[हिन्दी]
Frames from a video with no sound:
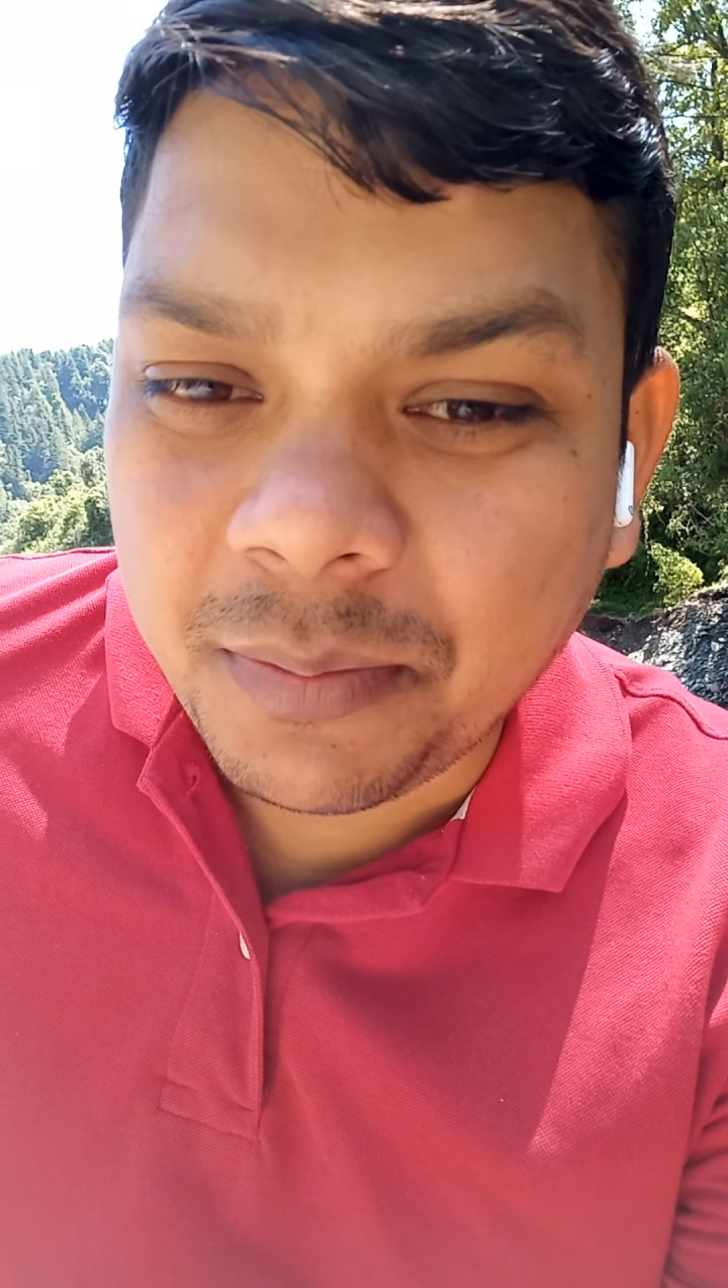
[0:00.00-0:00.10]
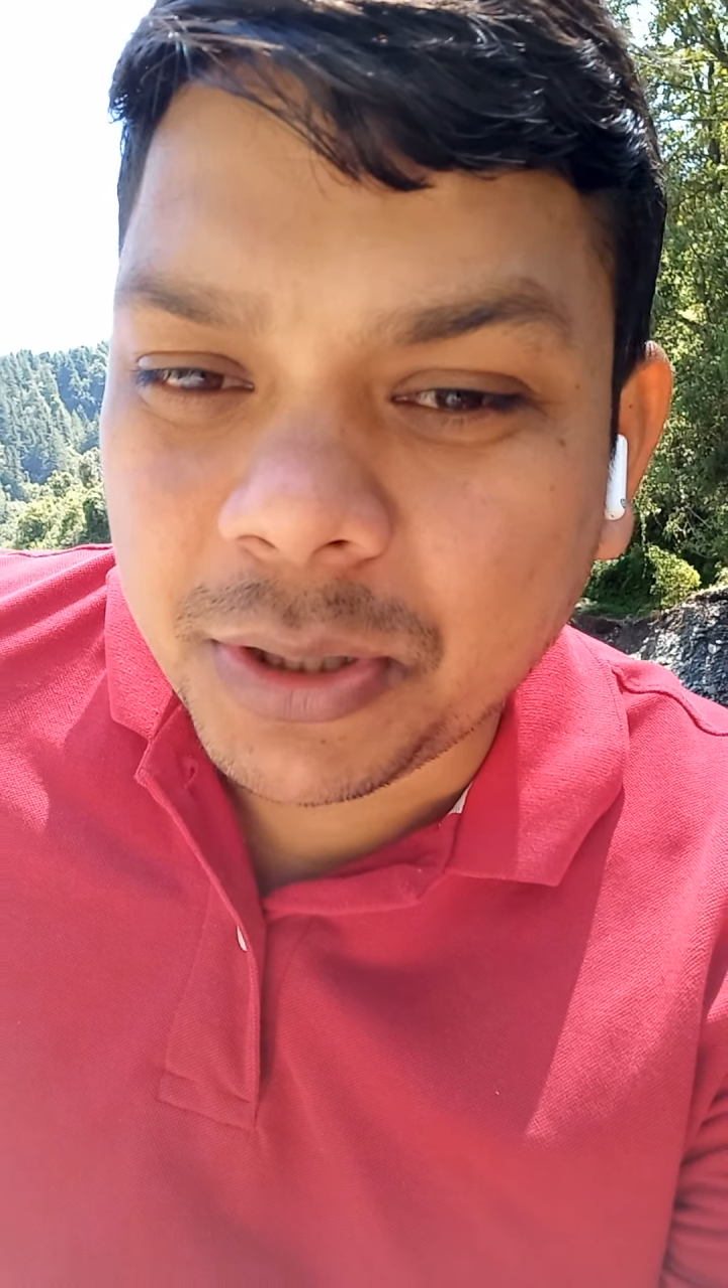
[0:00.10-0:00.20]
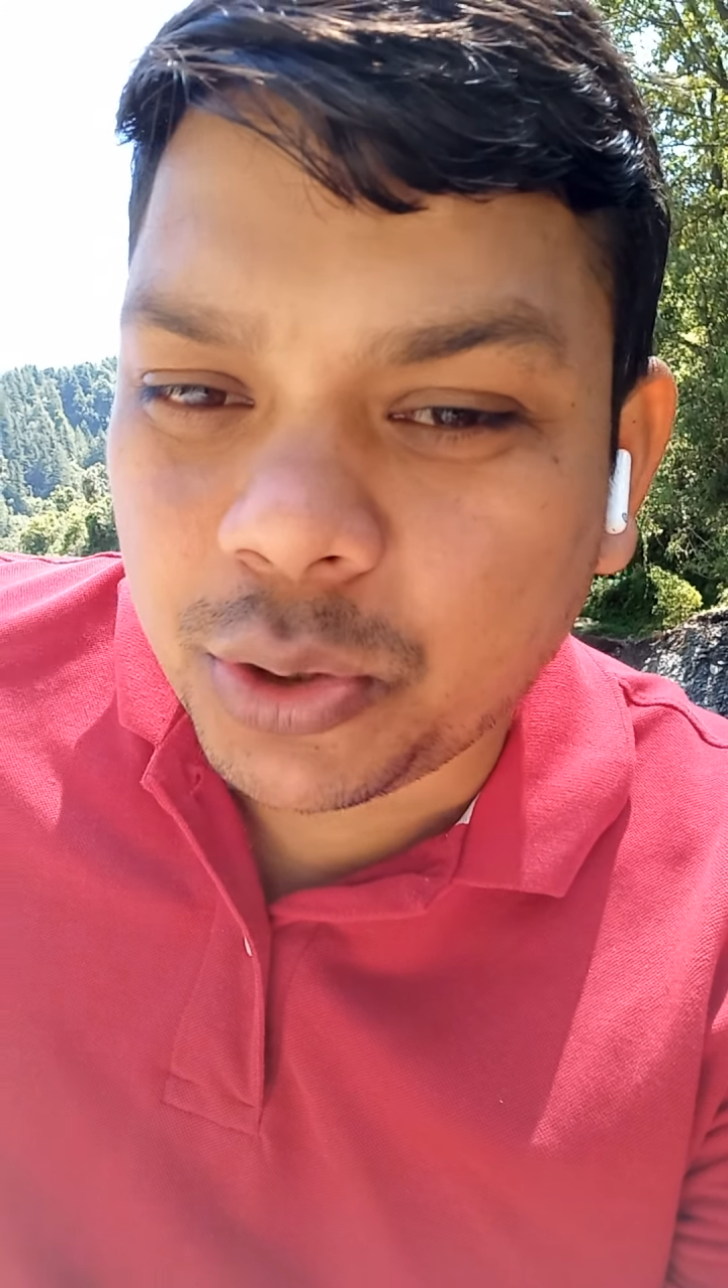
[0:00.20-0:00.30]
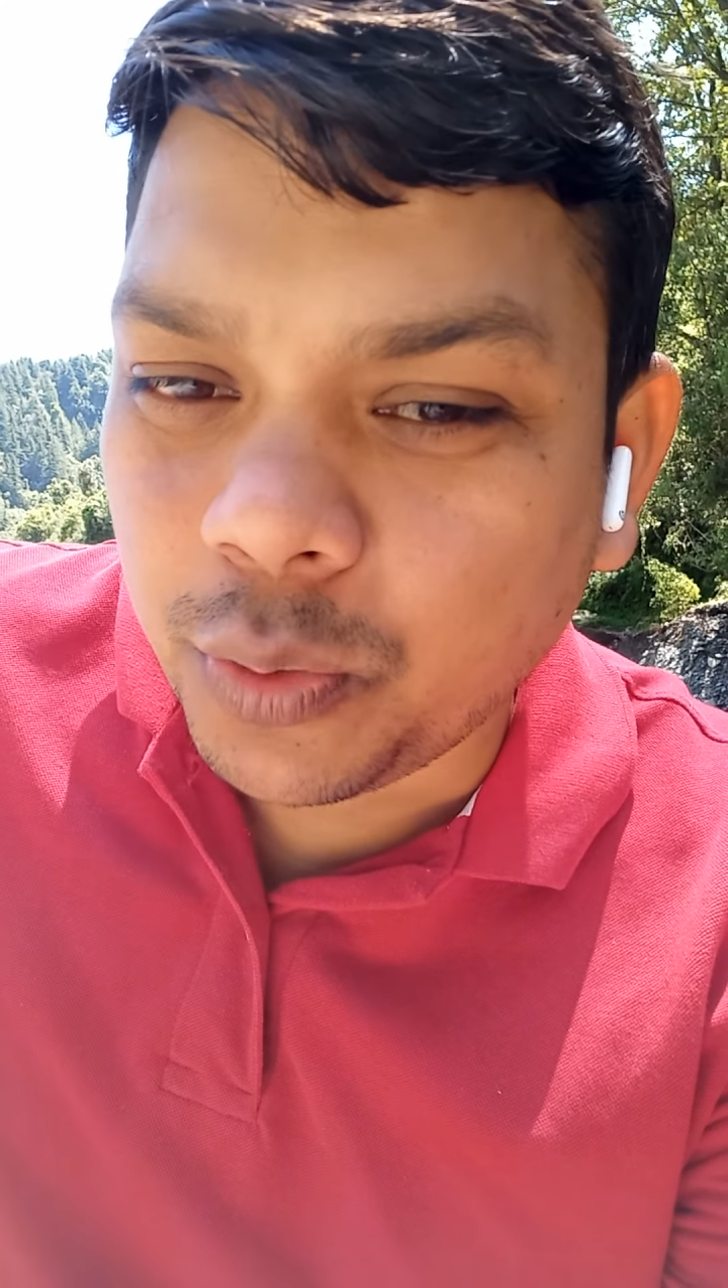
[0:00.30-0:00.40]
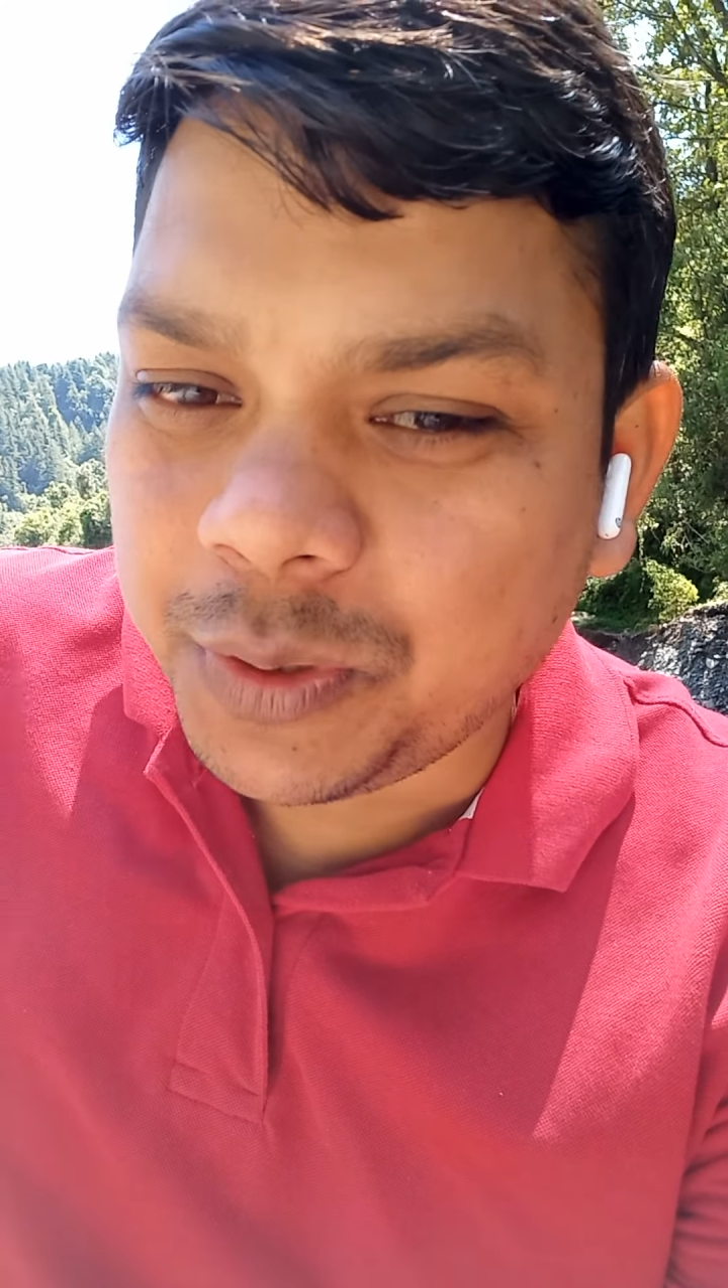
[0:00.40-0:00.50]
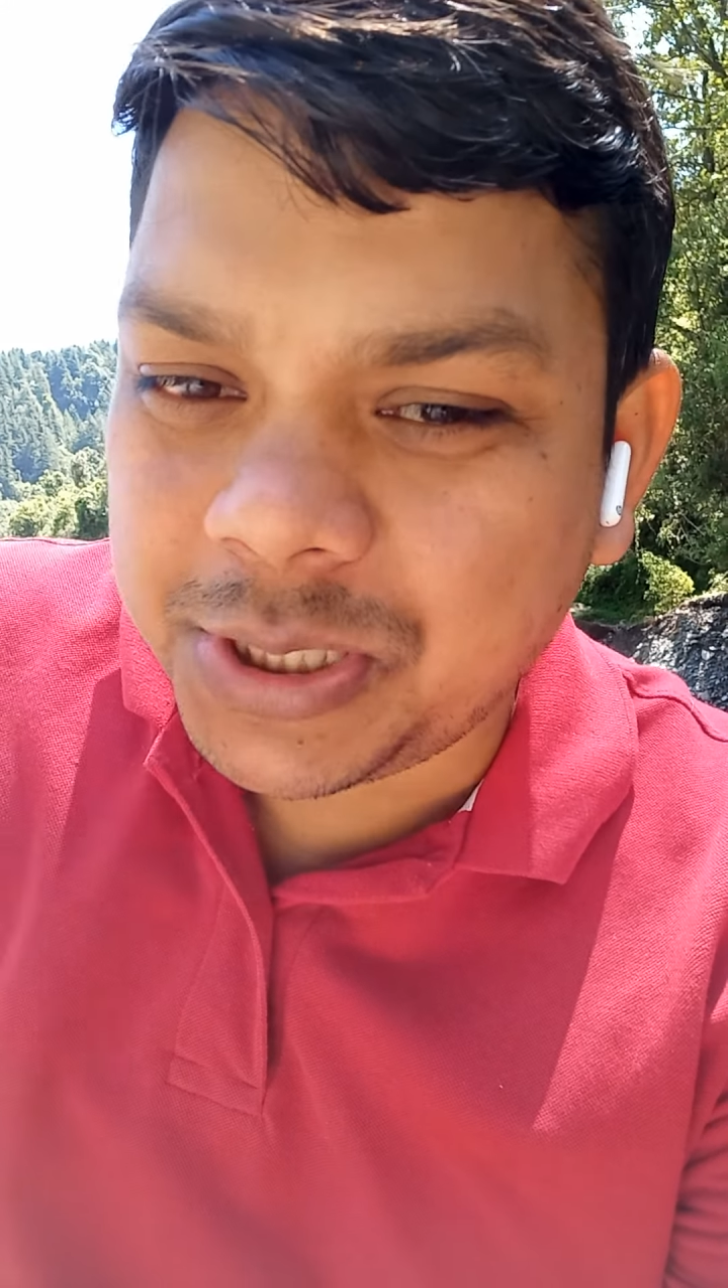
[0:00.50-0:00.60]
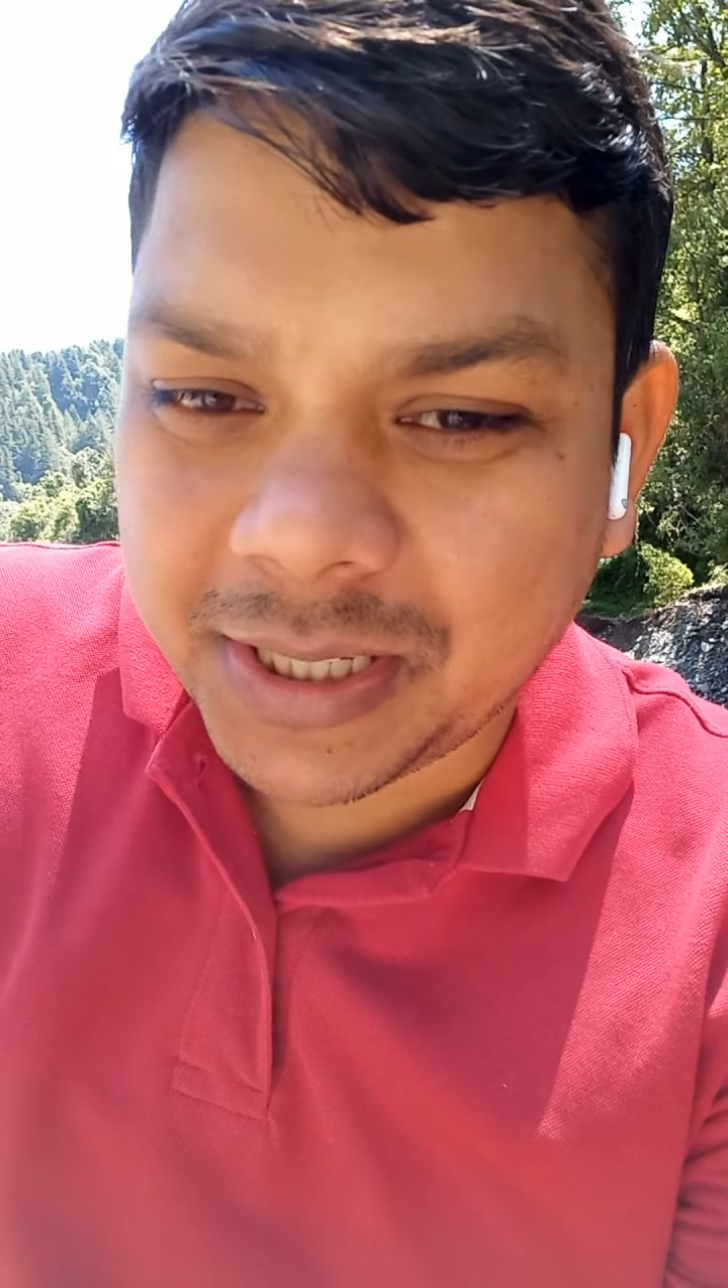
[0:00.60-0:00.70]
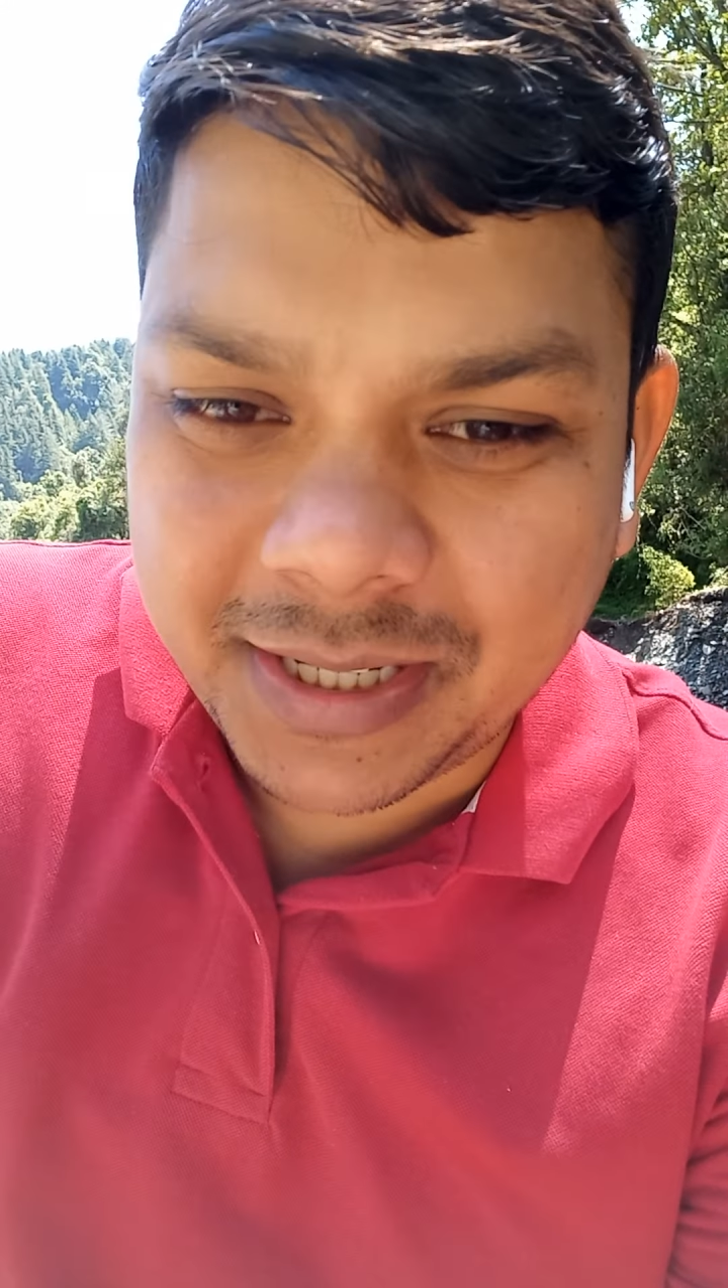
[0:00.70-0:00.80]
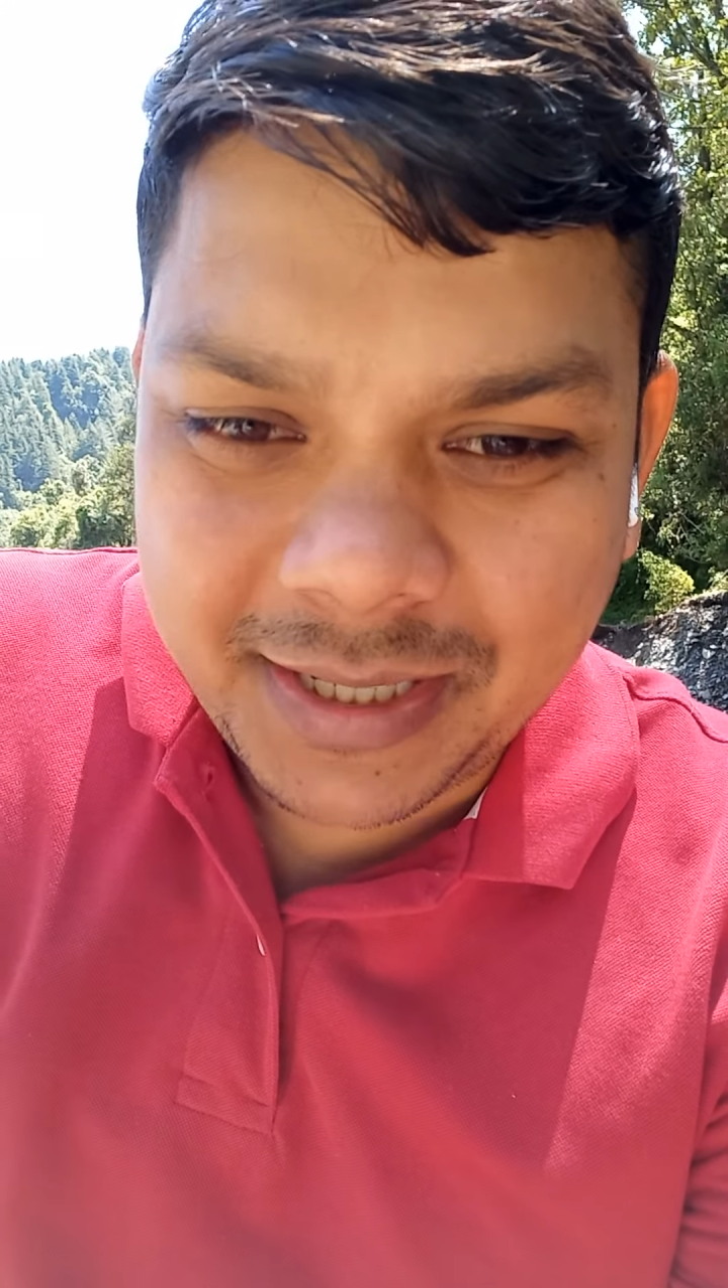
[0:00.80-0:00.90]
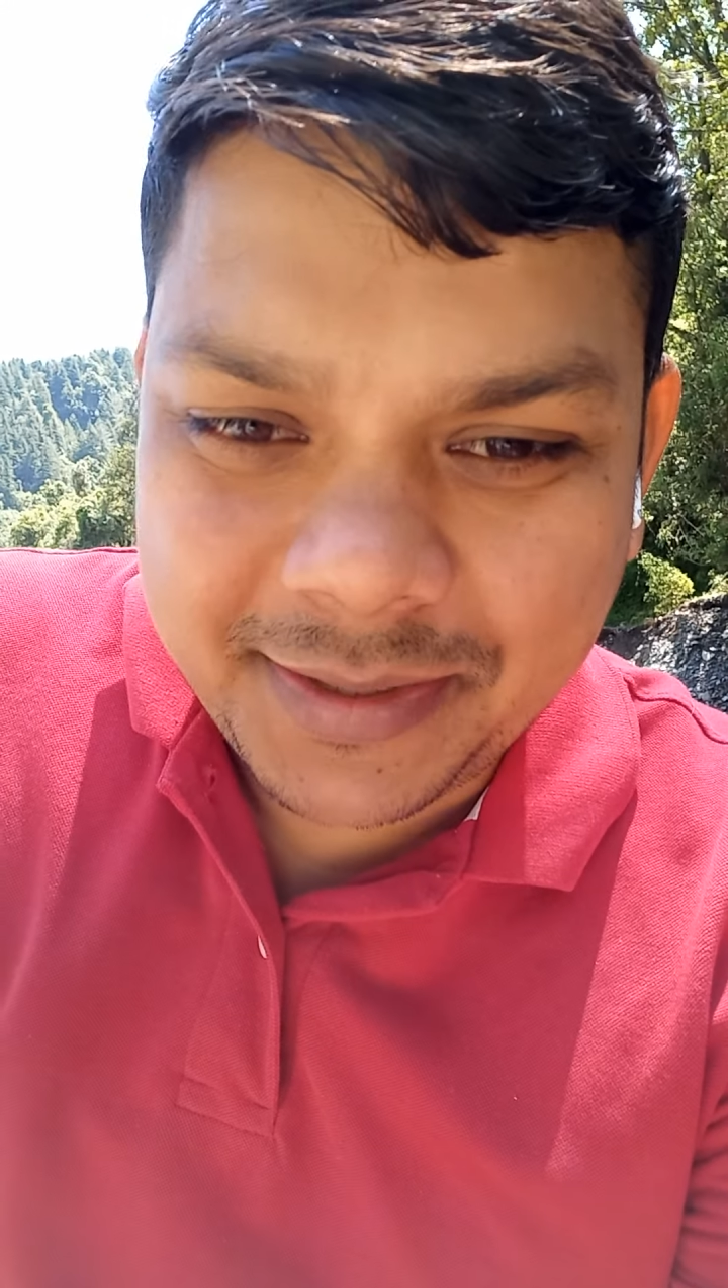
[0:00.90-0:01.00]
में दो
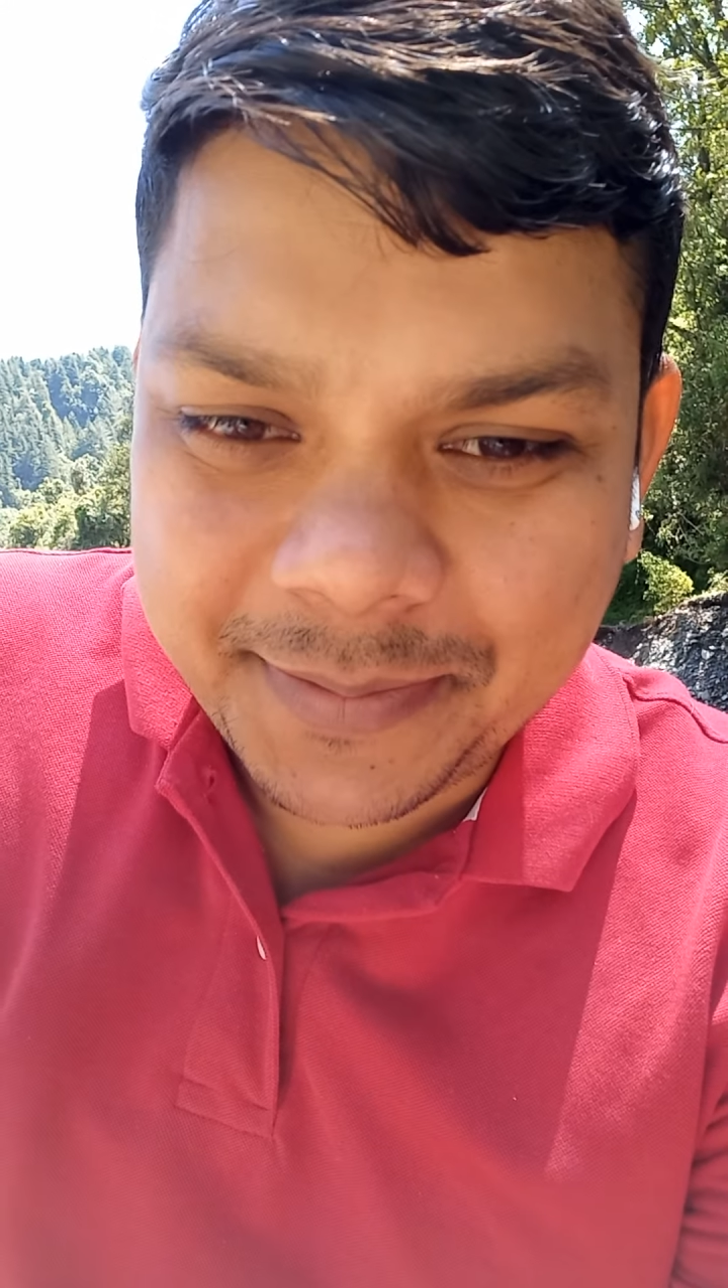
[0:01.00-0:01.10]
विचार है